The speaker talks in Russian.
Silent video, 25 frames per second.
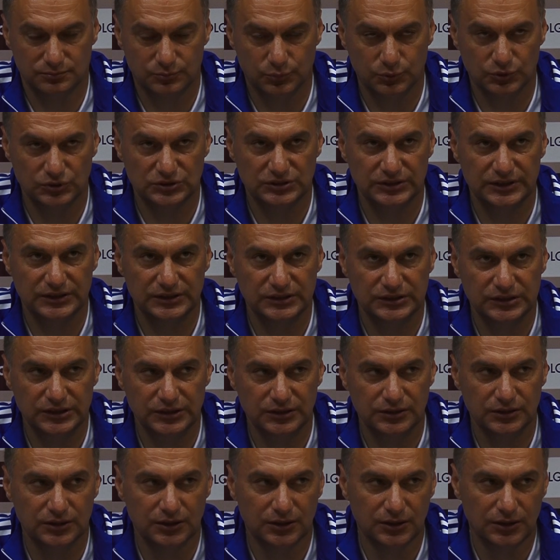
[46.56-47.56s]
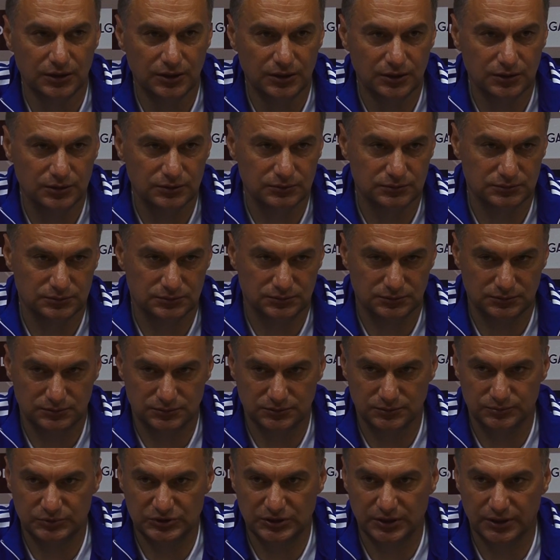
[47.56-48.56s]
по сей день.
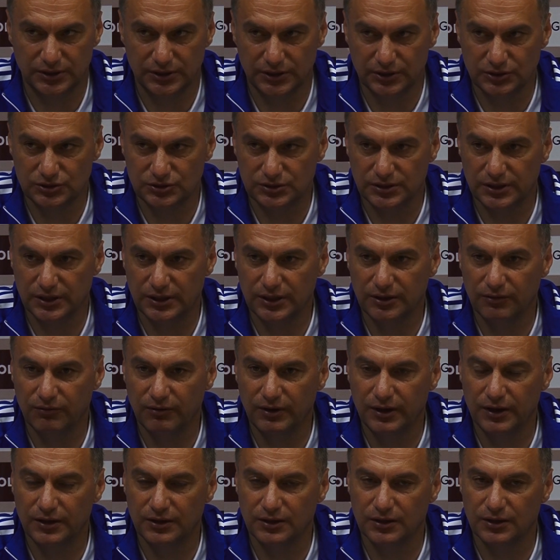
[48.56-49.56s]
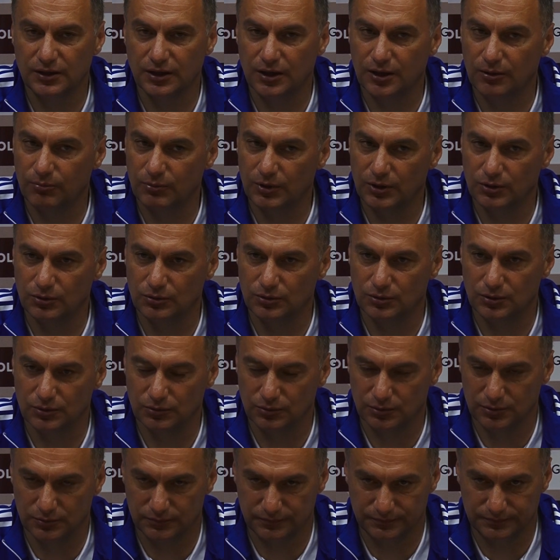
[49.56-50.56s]
Э, психологическое давление на команду,
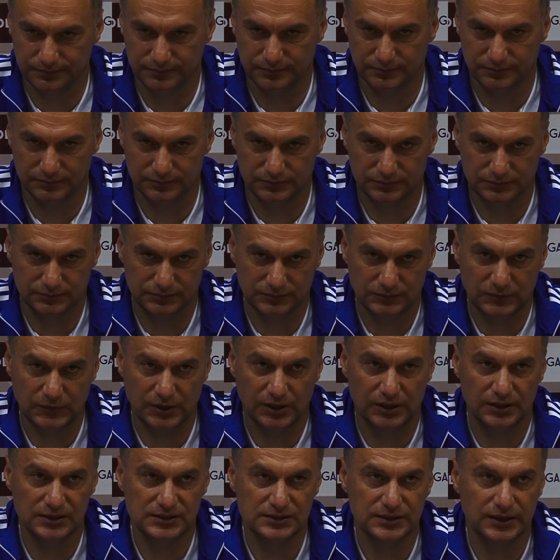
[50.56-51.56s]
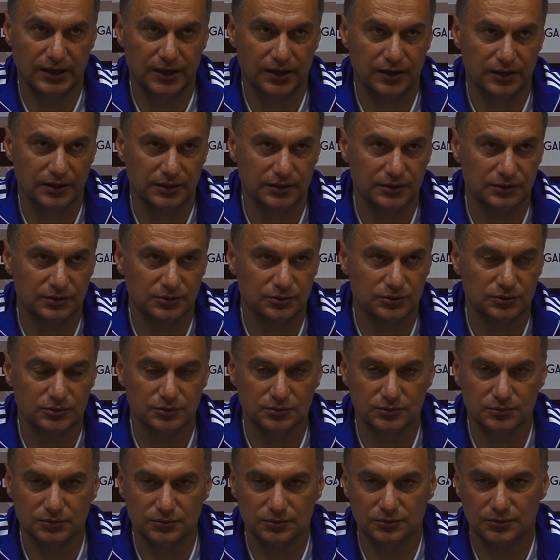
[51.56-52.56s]
оно колоссальное,
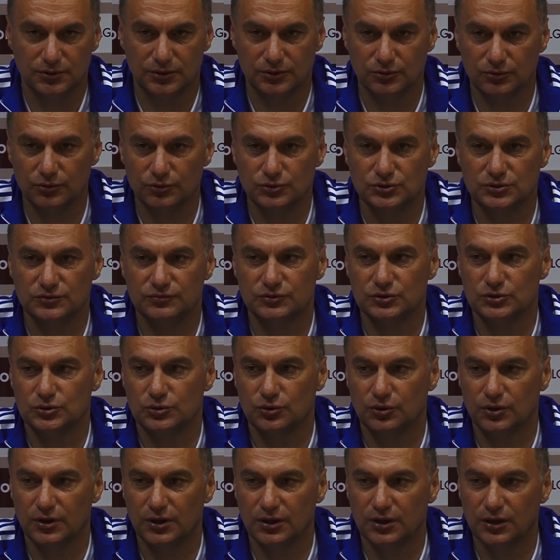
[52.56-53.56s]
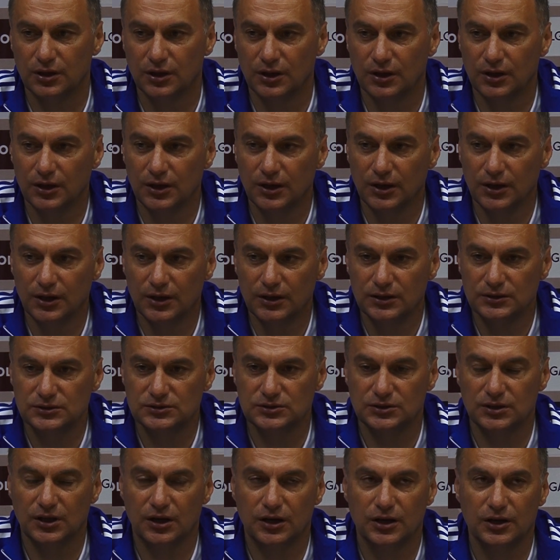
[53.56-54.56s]
оно, оно очень высокое.
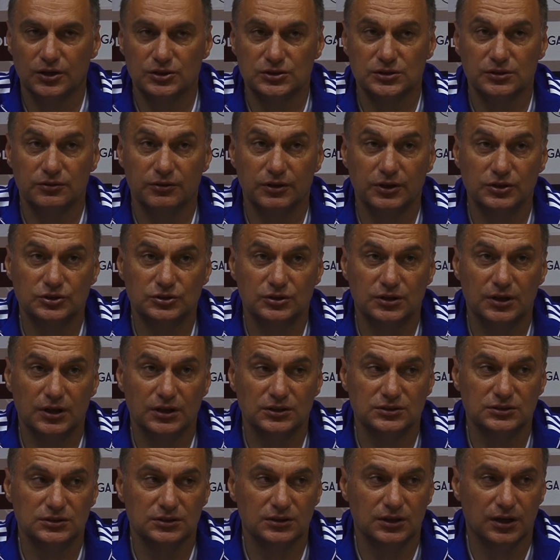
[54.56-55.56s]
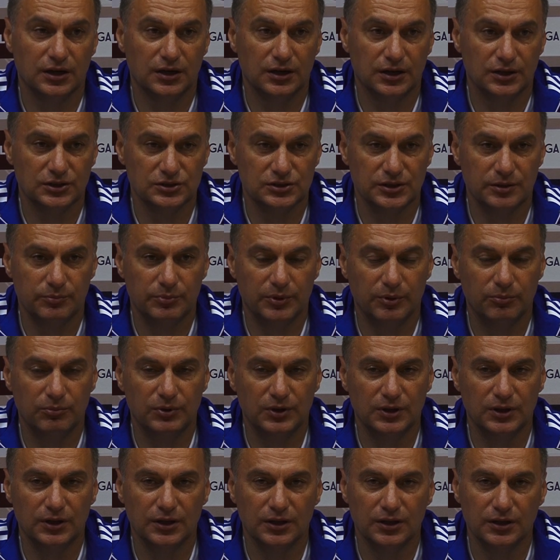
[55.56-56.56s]
Цена каждого очка, цена каждой
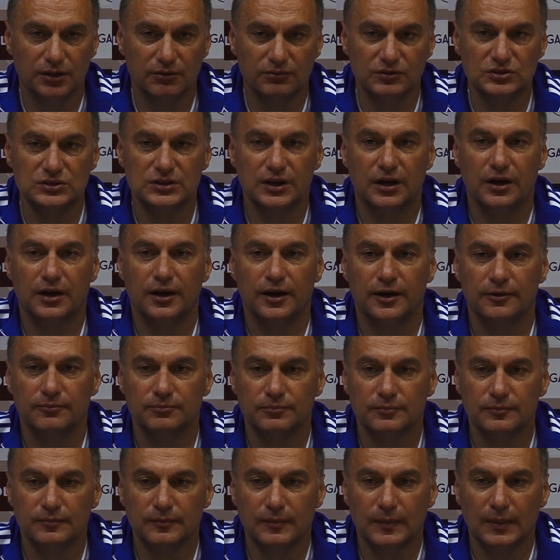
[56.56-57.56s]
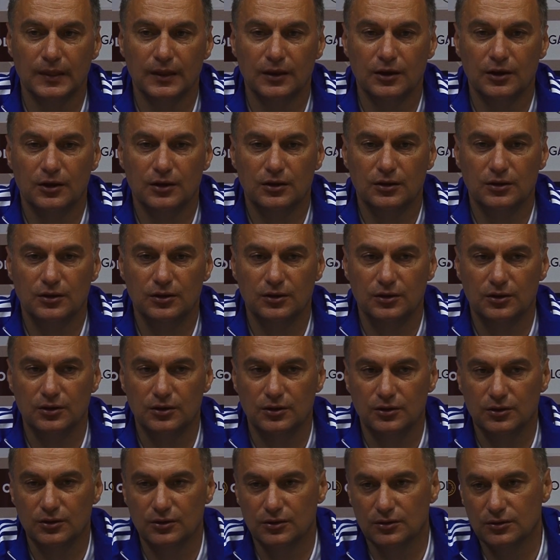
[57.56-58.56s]
победы, она высока.
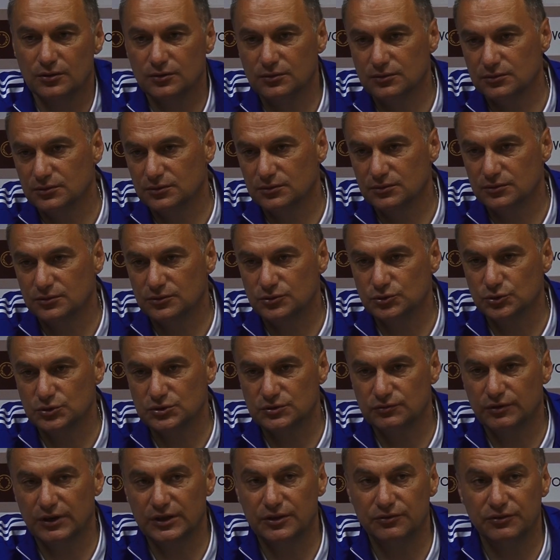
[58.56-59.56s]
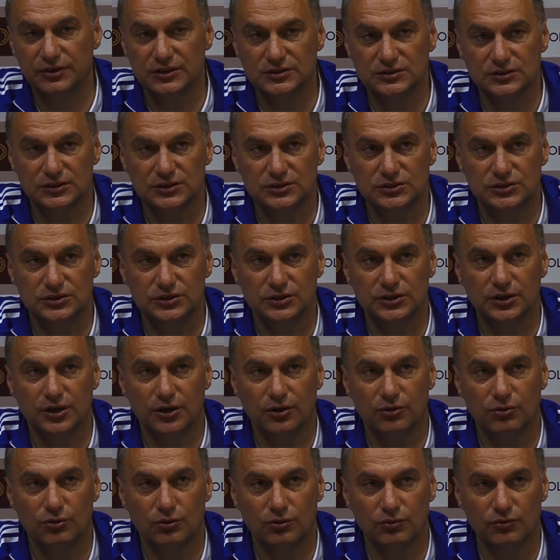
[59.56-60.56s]
И э, чувство ответственности
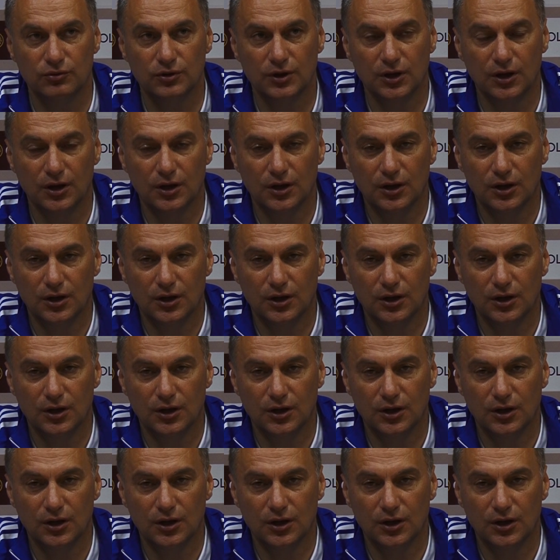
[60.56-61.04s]
игроков –